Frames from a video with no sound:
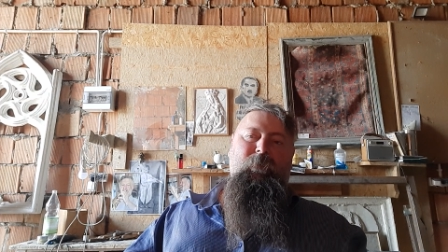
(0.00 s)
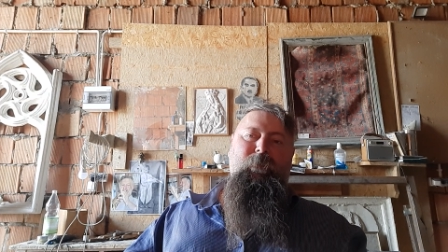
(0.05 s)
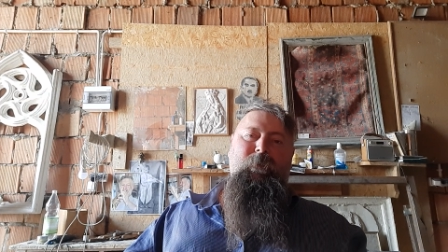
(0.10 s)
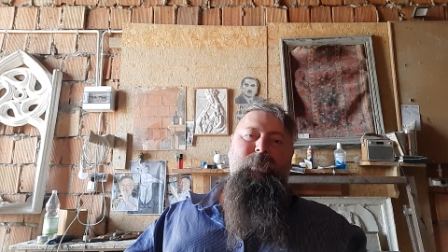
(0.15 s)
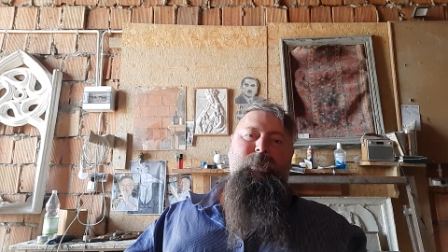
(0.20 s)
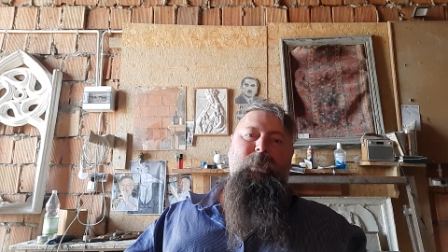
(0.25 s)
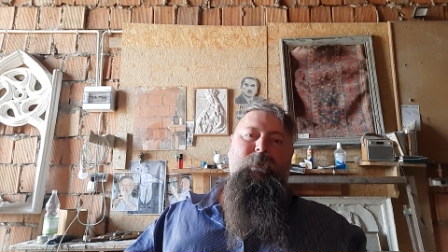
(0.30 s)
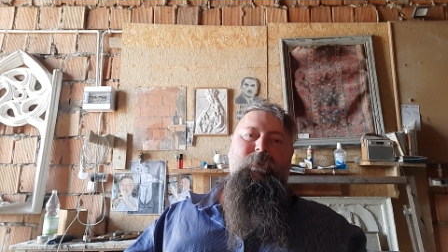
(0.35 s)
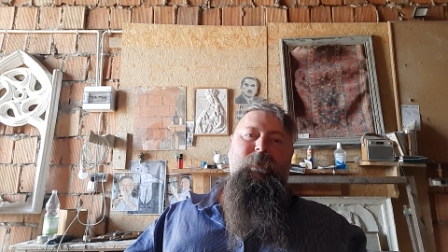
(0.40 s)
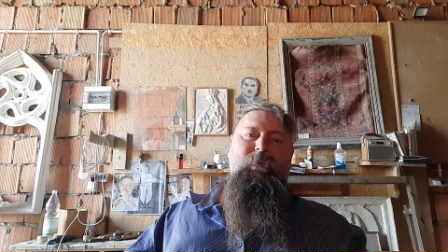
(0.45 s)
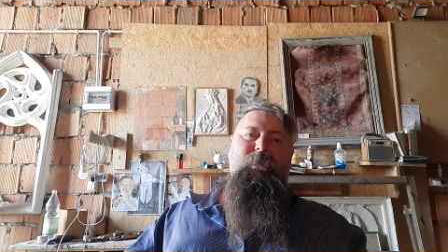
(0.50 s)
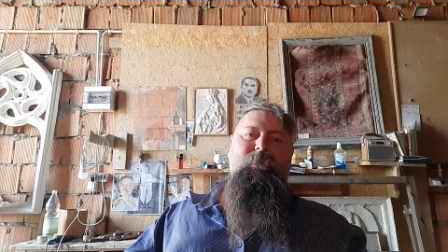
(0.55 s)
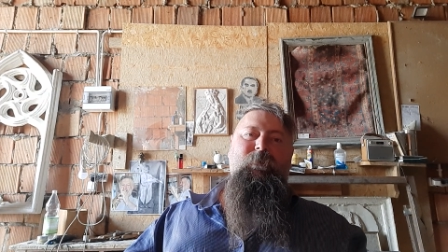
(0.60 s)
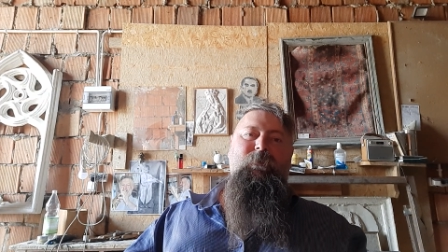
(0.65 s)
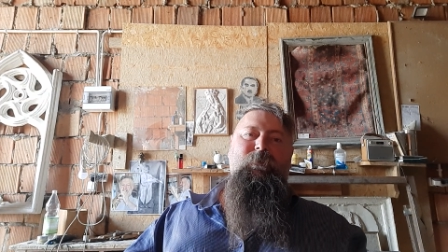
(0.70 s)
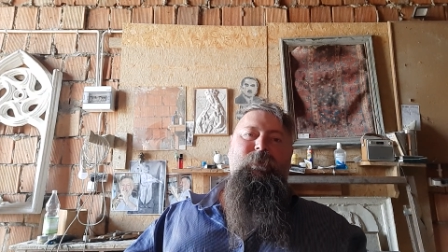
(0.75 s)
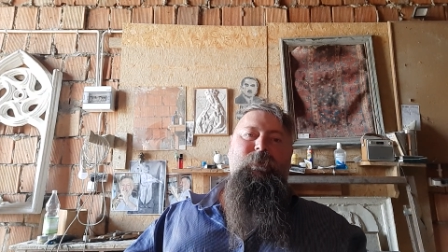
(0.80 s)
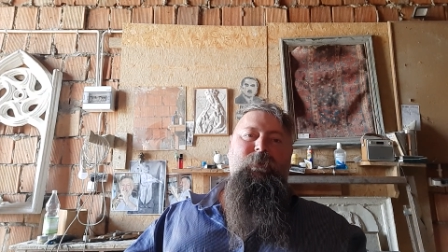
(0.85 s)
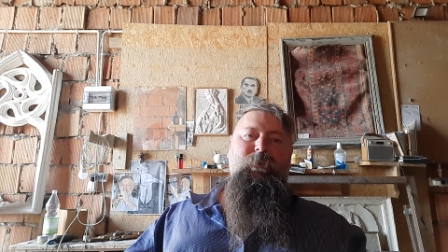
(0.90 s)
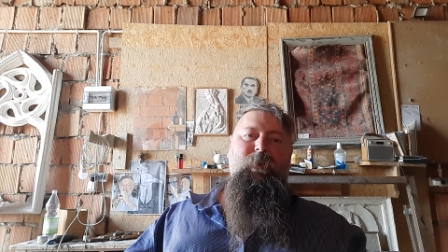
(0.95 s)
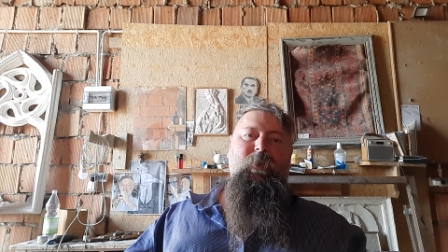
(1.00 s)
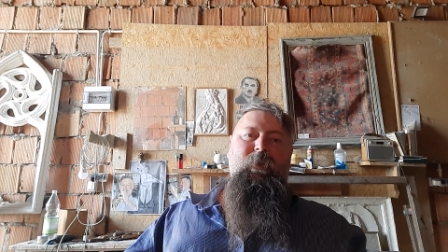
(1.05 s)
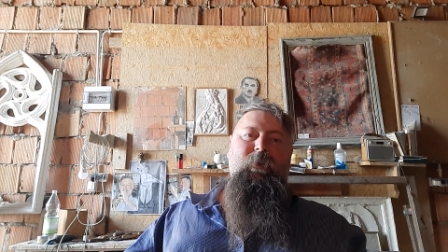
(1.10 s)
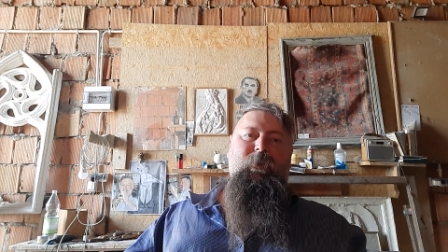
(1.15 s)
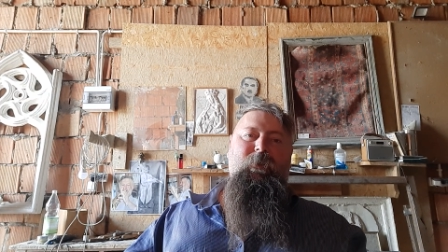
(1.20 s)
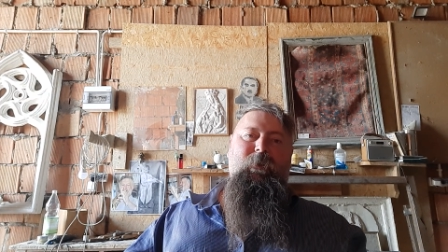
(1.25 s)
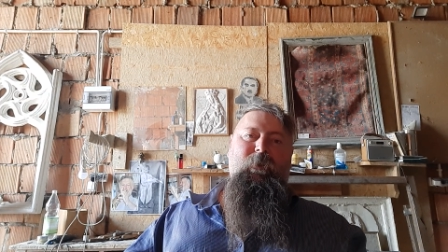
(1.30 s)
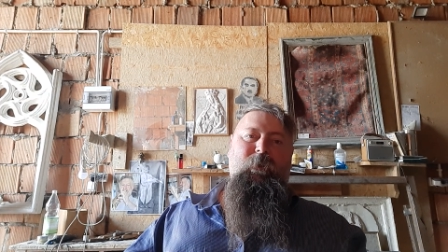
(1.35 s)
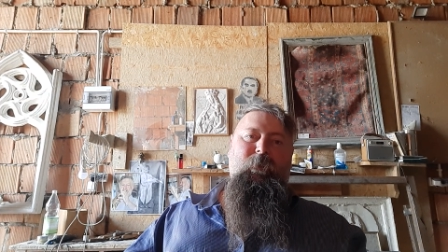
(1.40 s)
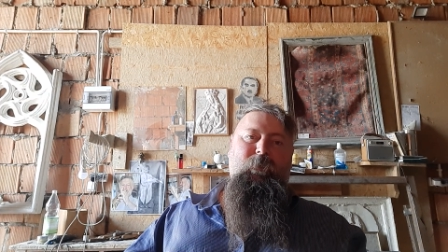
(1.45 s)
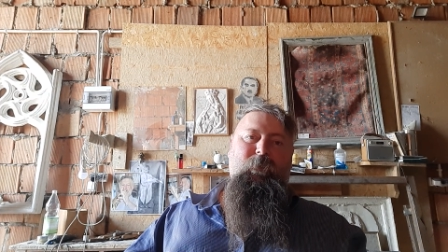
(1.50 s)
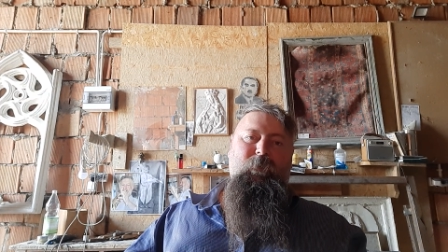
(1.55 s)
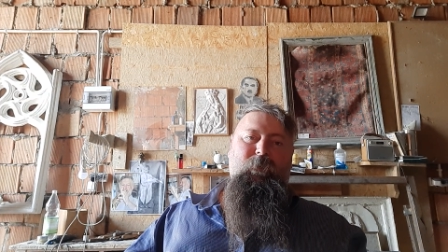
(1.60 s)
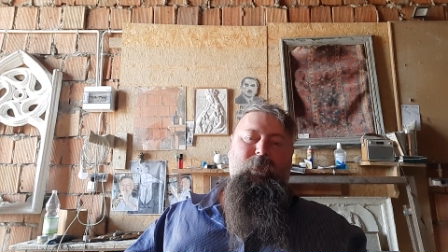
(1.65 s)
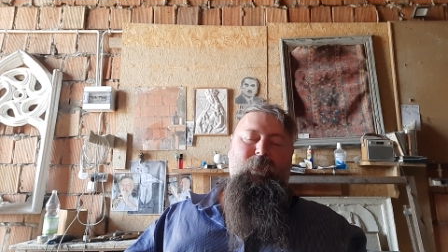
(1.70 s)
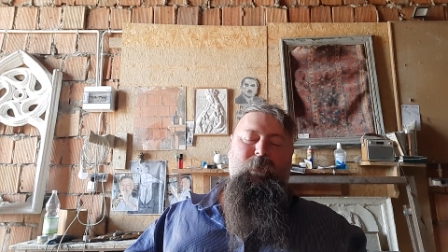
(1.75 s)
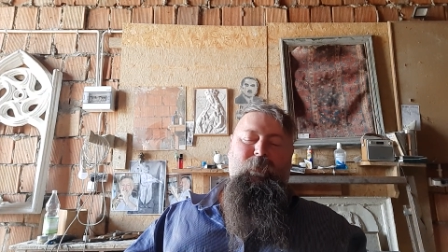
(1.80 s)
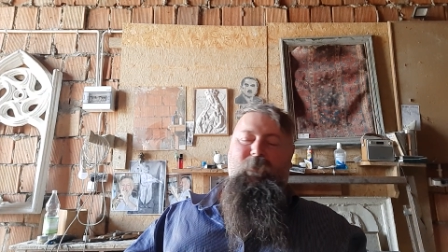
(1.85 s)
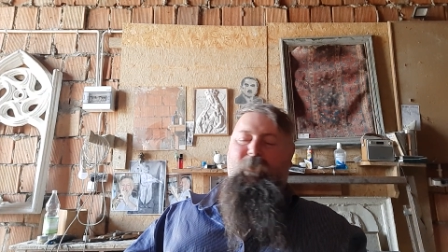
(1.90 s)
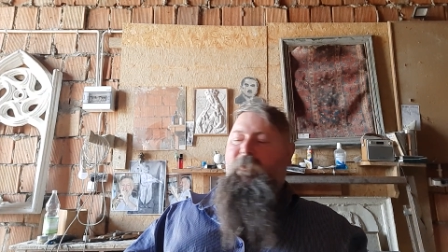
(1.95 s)
bezpieczeństwo czyje i
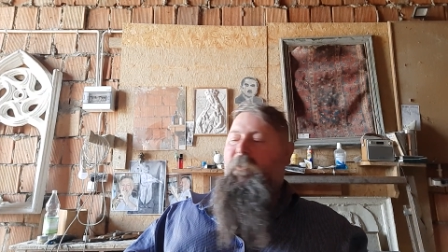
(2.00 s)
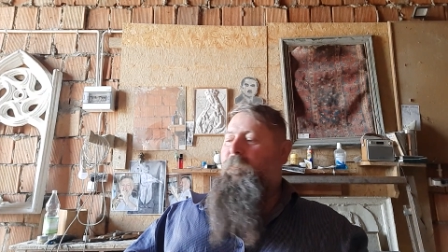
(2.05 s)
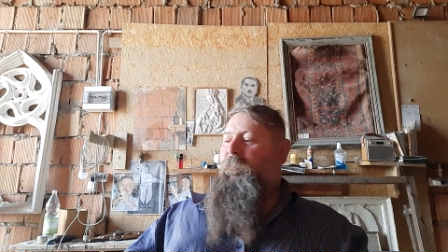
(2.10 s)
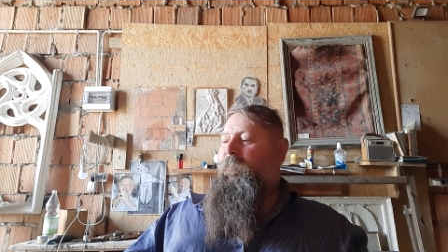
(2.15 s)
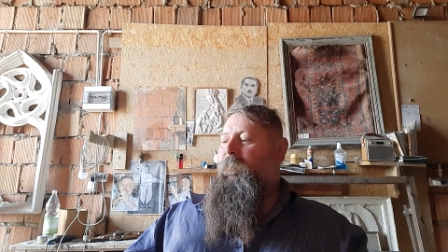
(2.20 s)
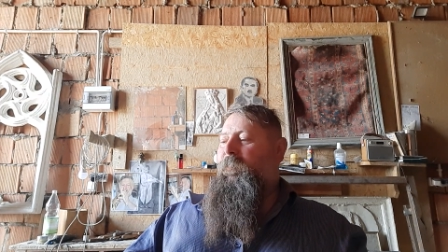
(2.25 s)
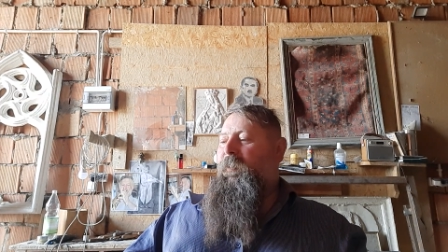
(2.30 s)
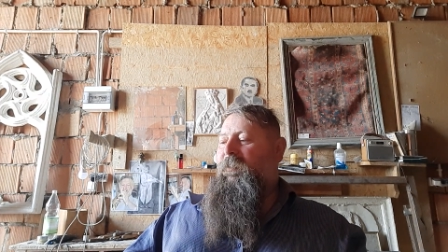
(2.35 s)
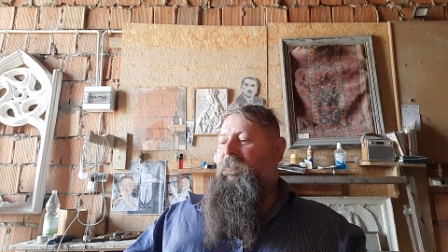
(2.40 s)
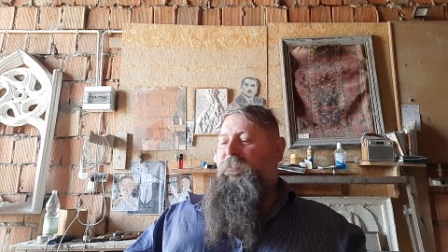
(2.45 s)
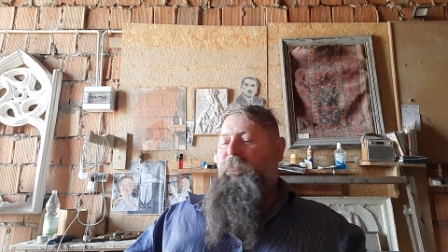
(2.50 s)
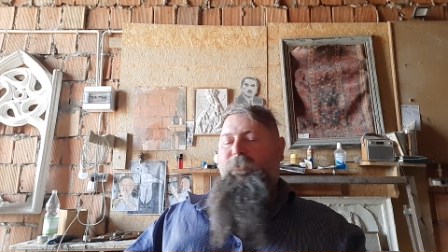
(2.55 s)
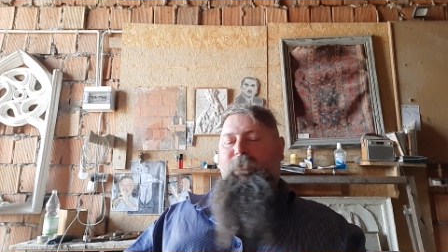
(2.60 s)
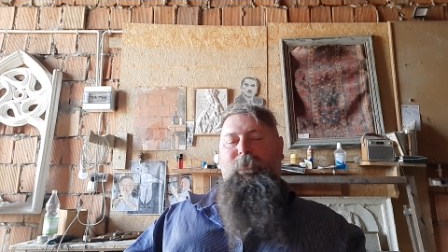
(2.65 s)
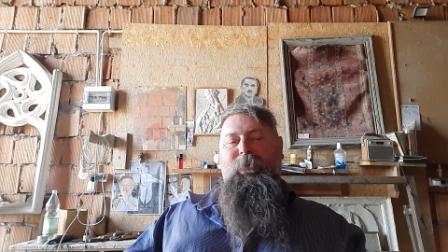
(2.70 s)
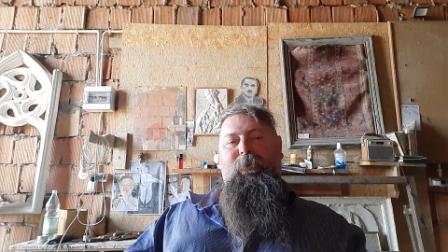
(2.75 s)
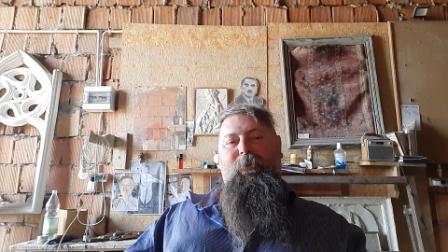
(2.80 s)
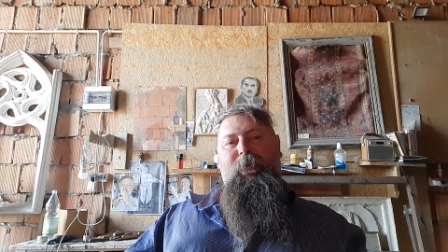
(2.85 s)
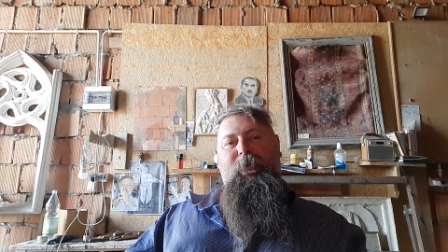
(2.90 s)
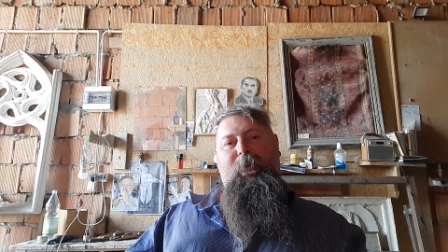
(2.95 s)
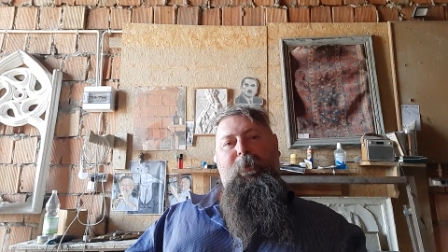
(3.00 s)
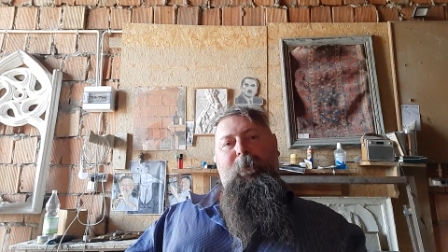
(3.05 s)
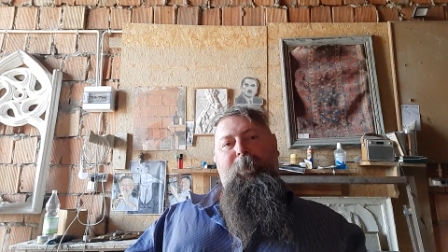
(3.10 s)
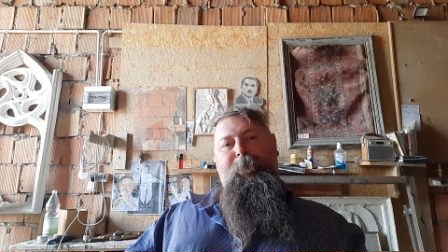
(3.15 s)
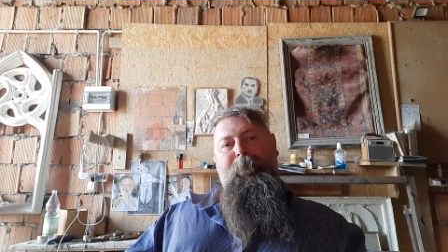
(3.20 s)
komu ma służyć.